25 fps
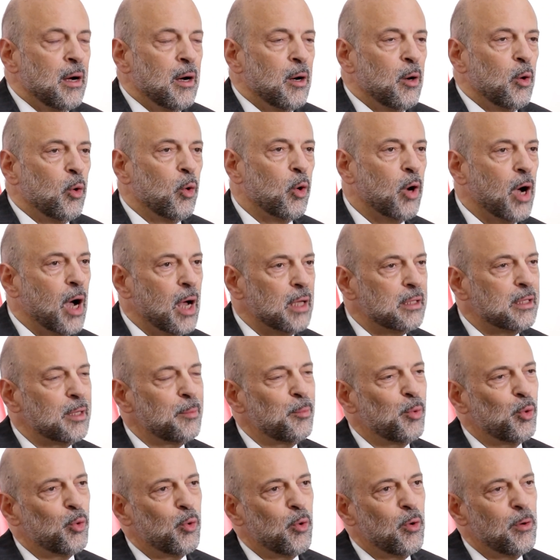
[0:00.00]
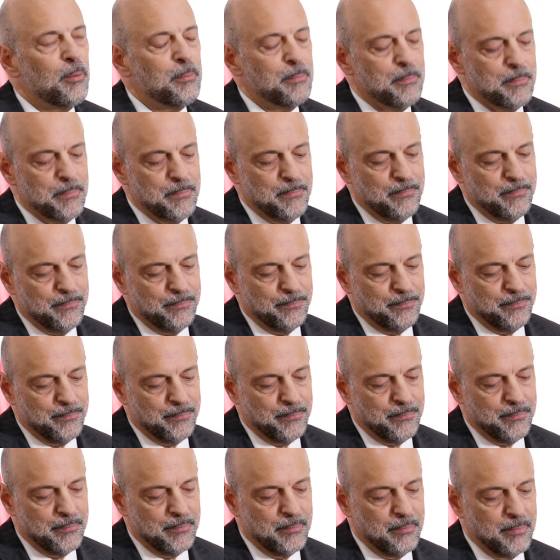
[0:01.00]
أخاطبكم
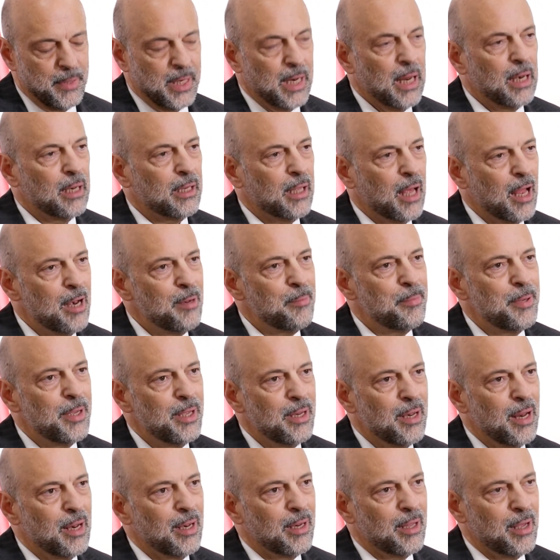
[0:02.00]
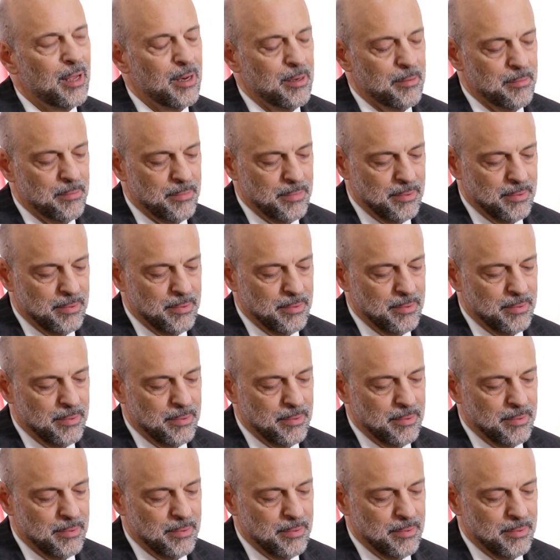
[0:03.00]
من القلب إلى القلب